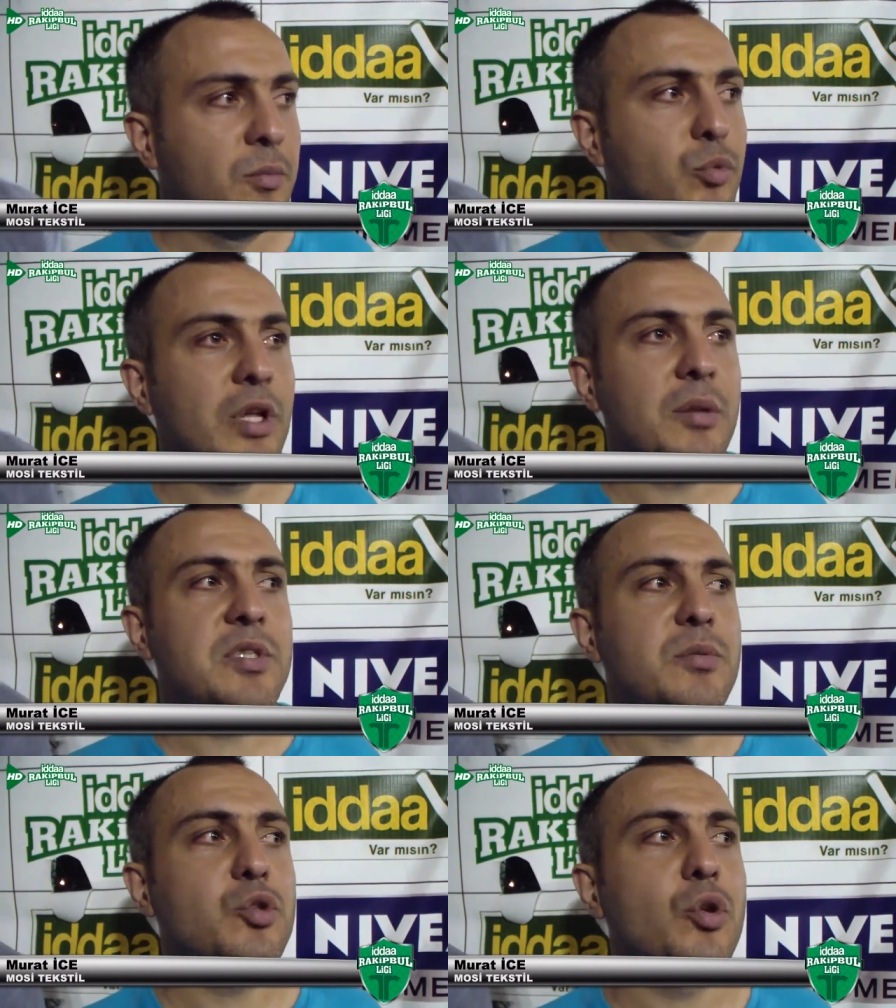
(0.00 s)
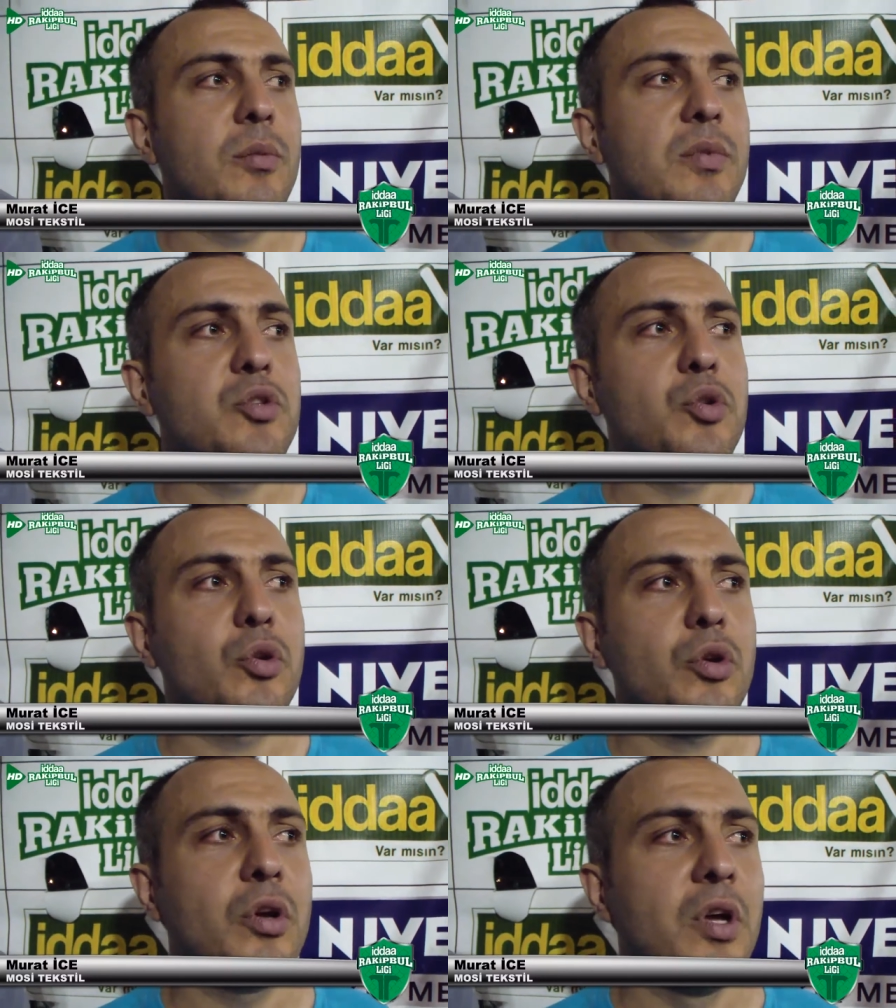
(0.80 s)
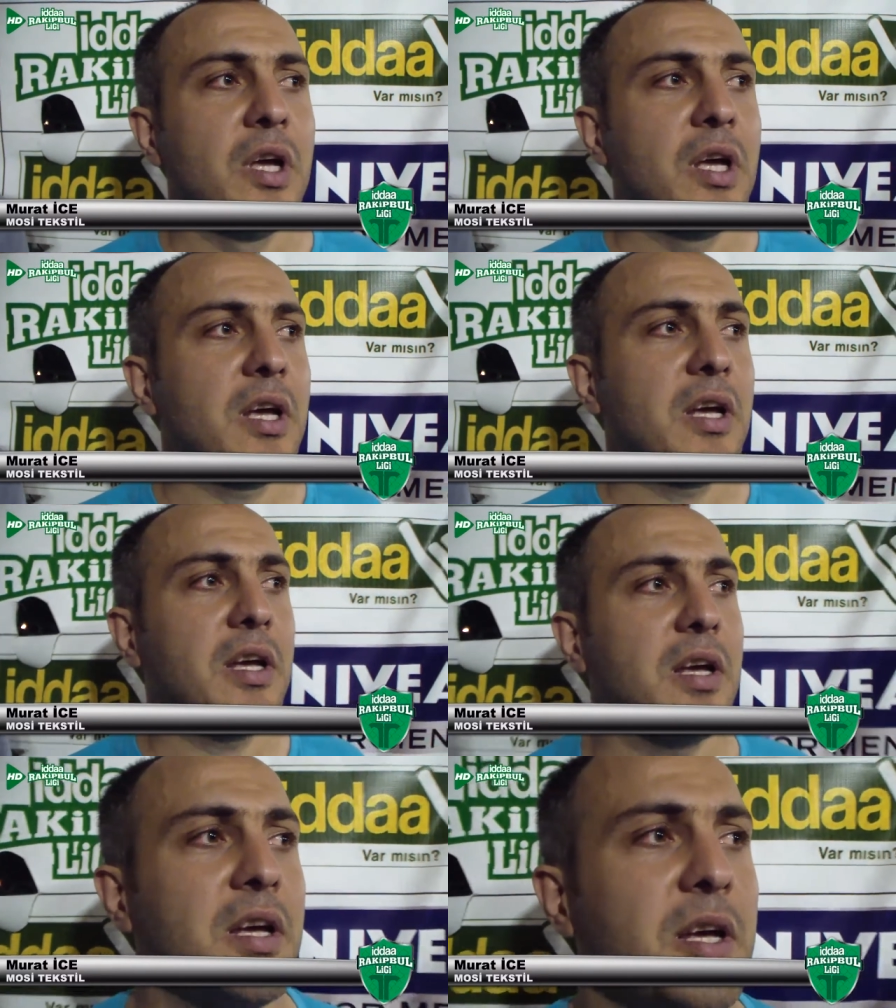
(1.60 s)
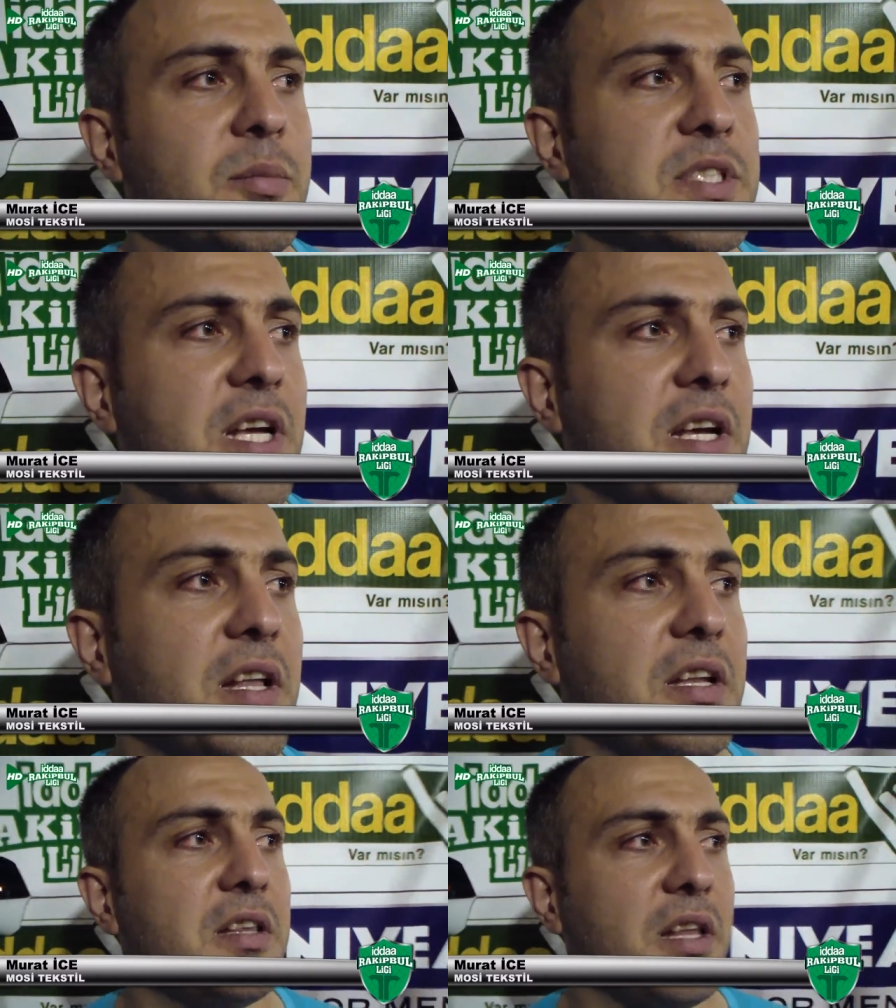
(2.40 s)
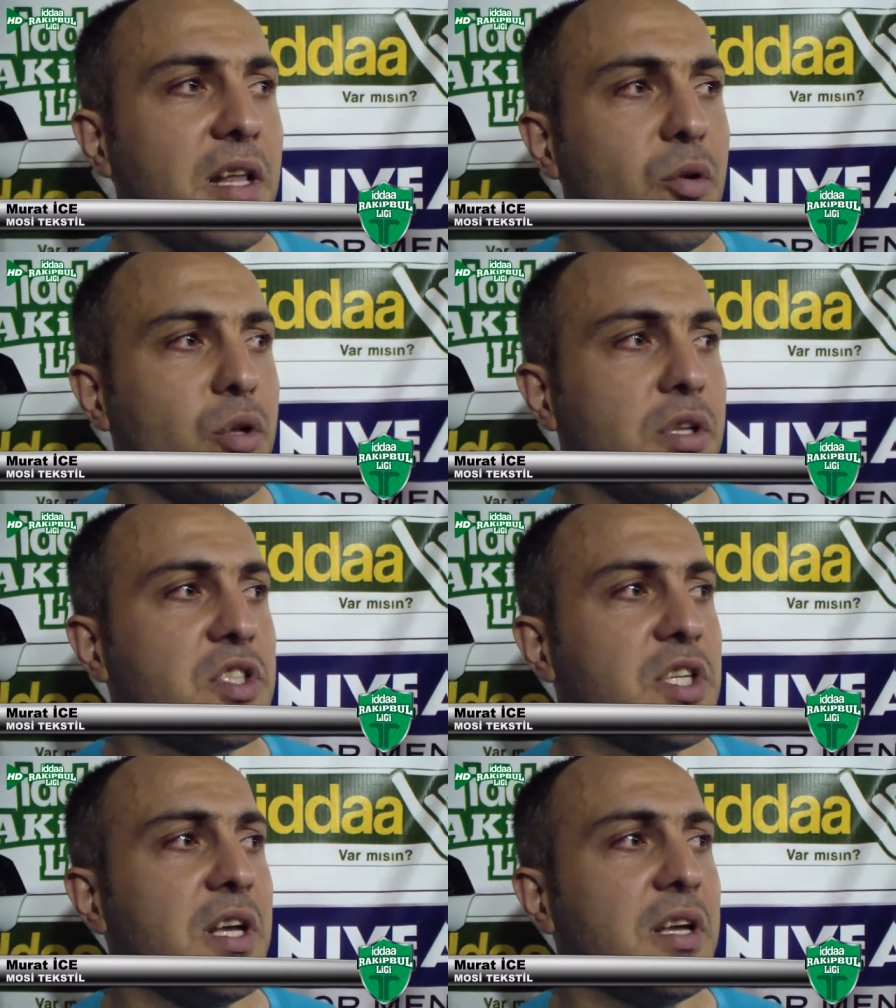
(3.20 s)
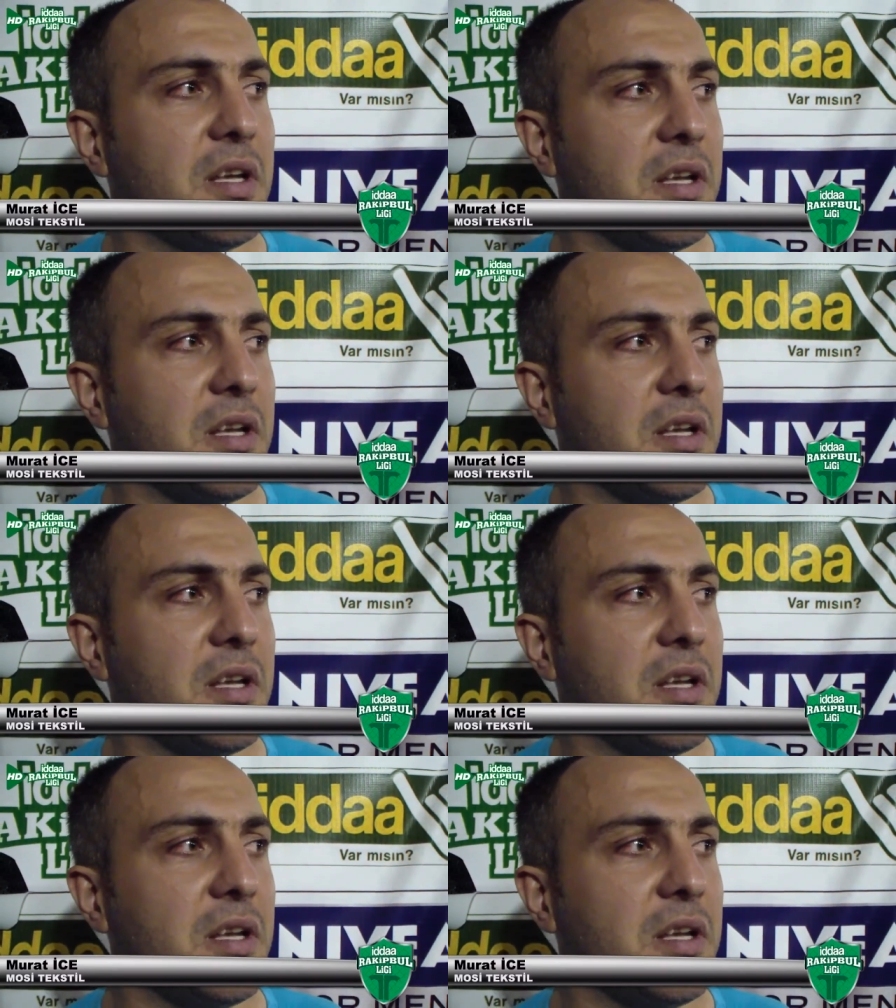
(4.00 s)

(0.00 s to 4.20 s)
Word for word: Bunlar bizim için önemli değil çünkü e, biz ne kadar iddialı oynadıkça